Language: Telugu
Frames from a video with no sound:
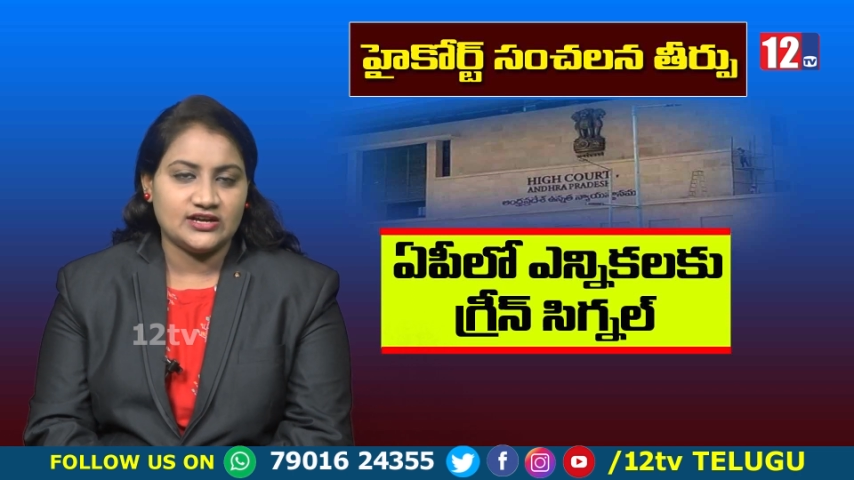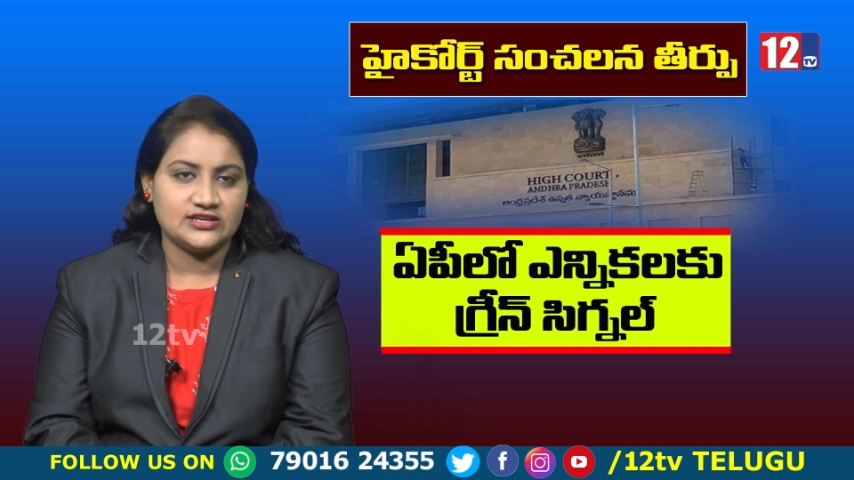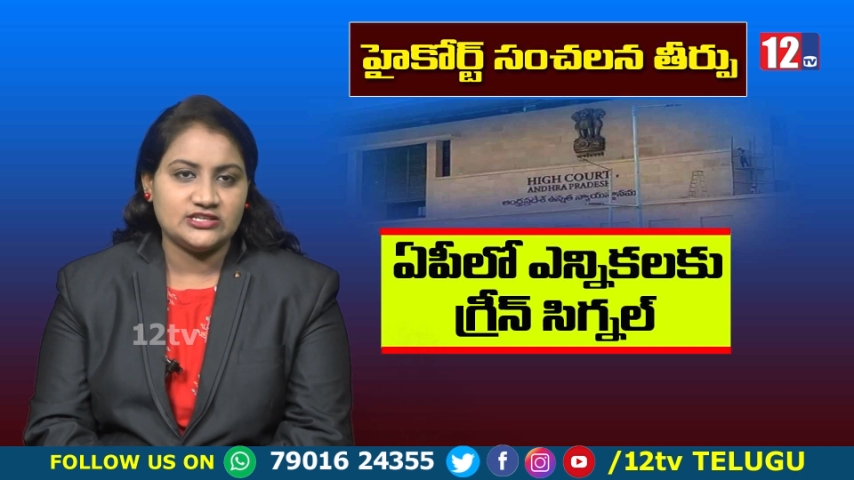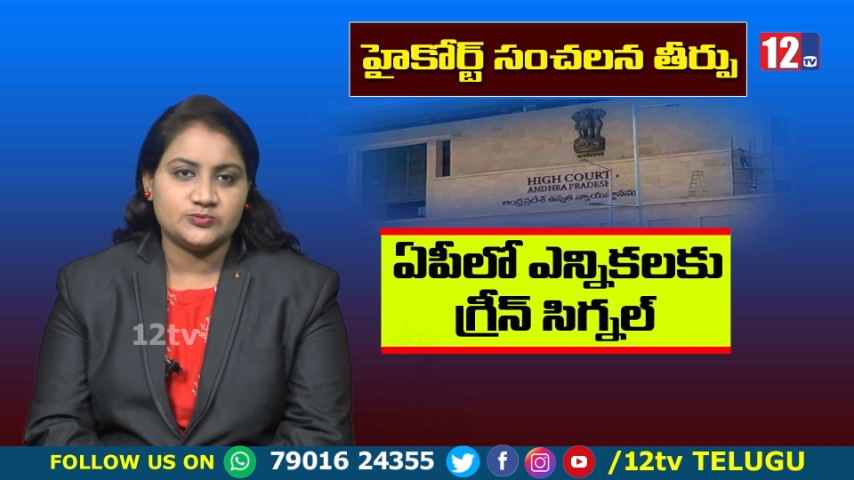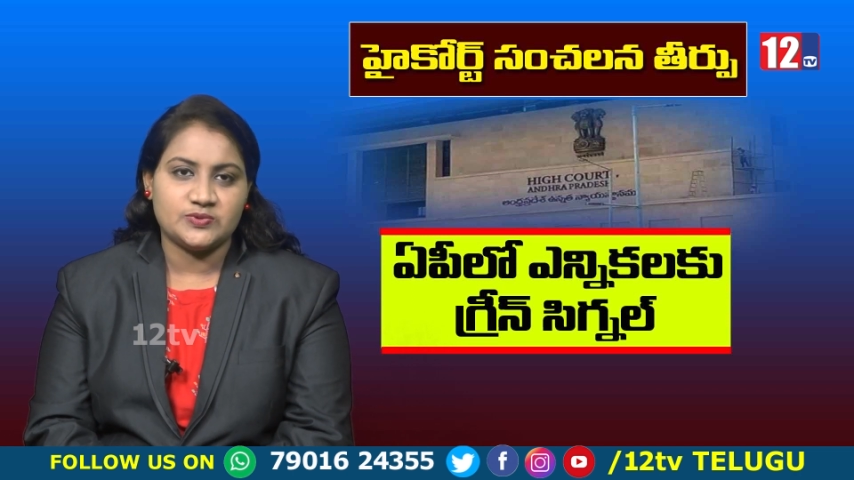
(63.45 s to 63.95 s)

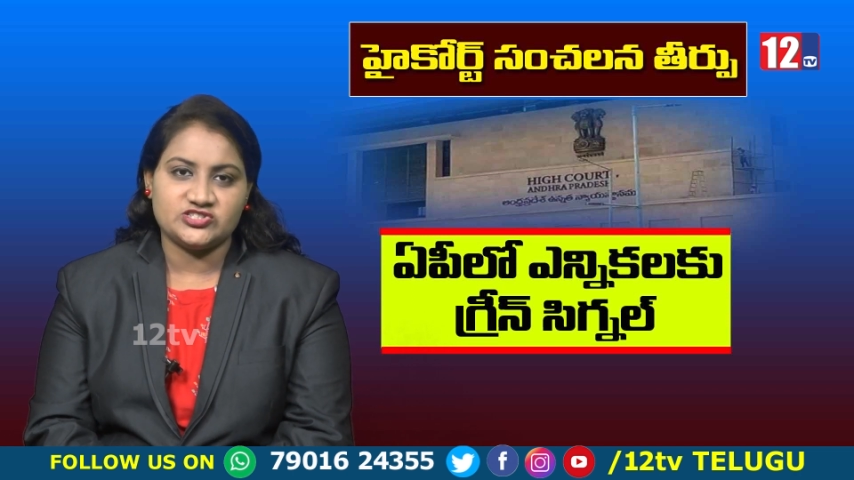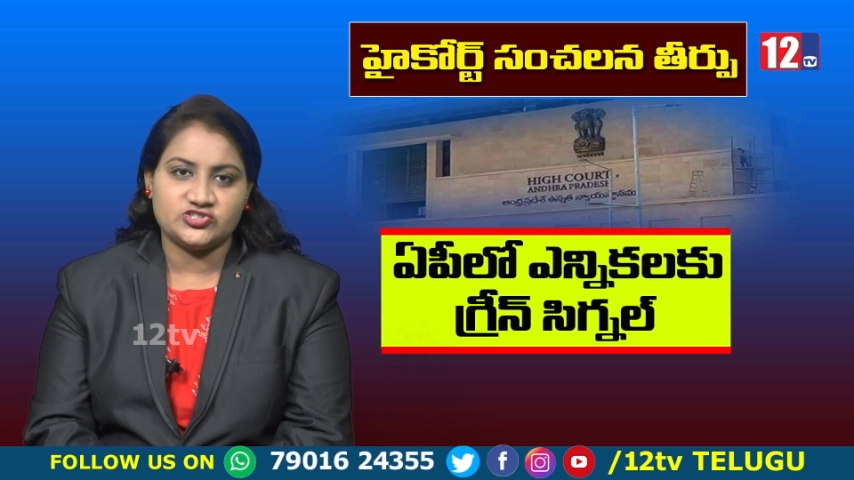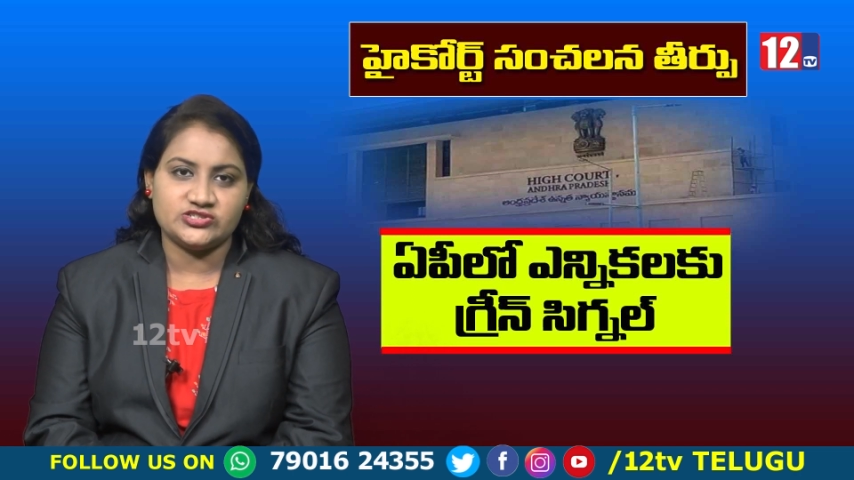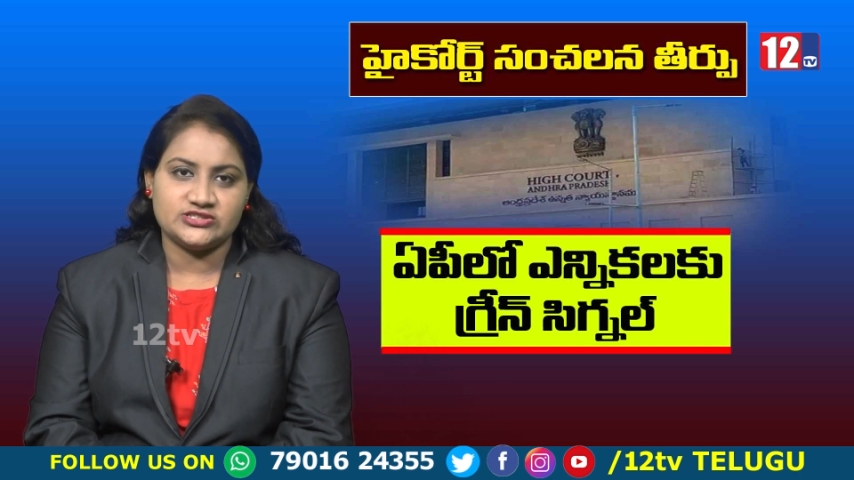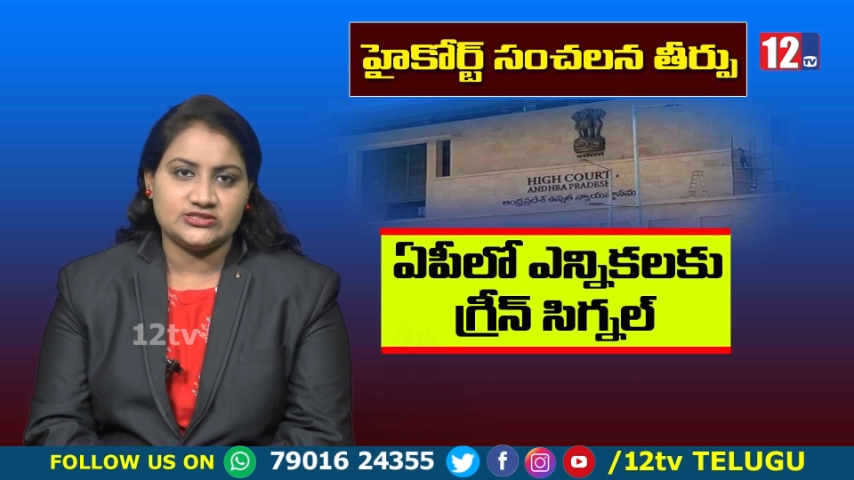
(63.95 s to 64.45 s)
కాదని
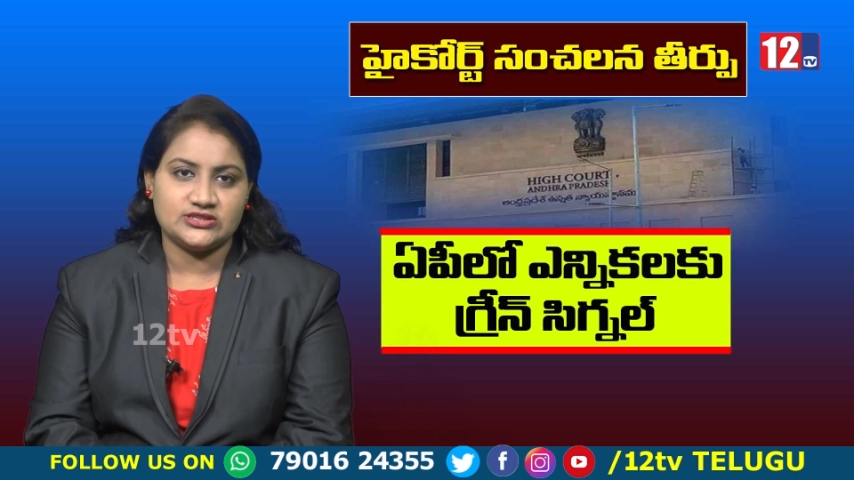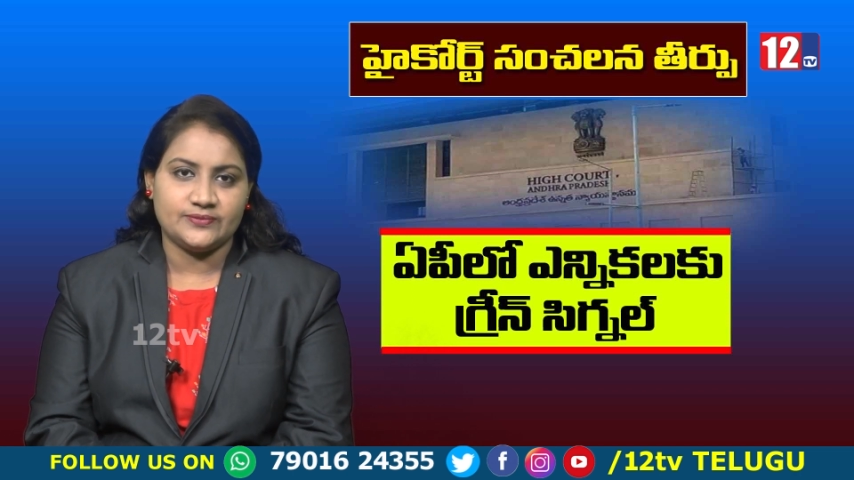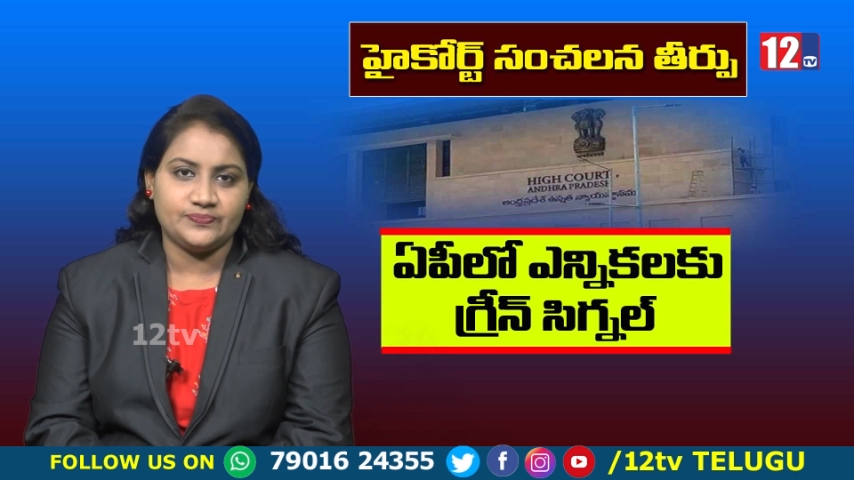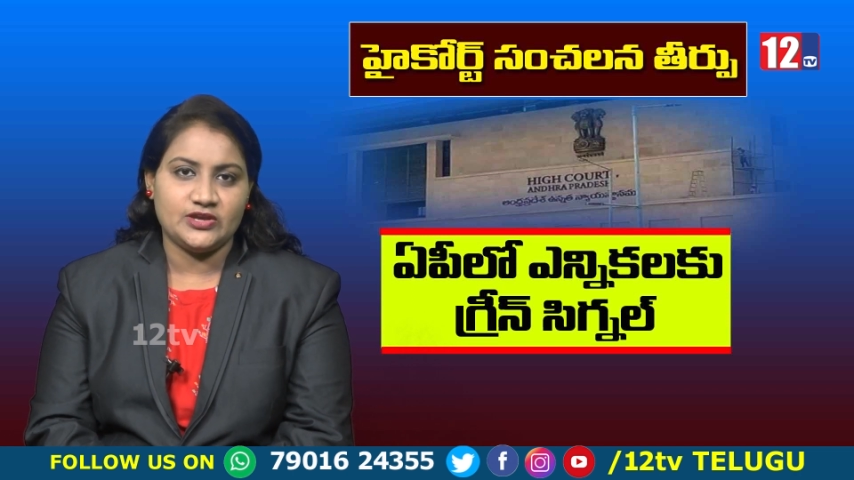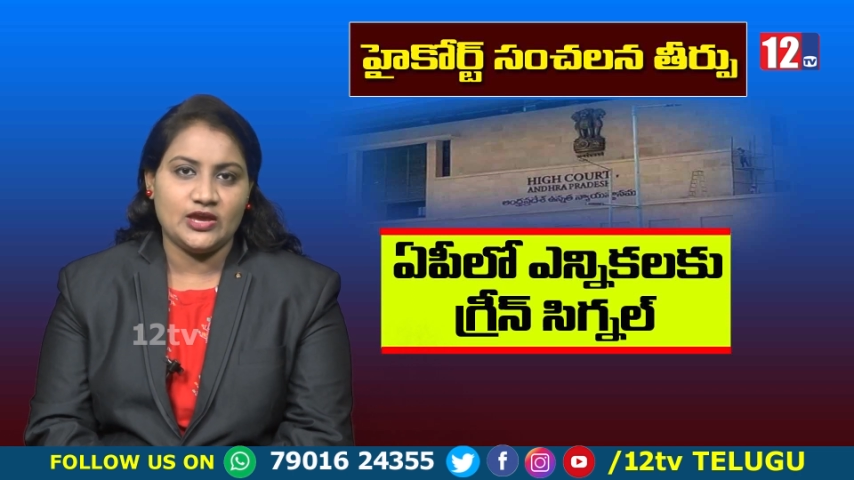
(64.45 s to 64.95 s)
స్పష్టం చేసింది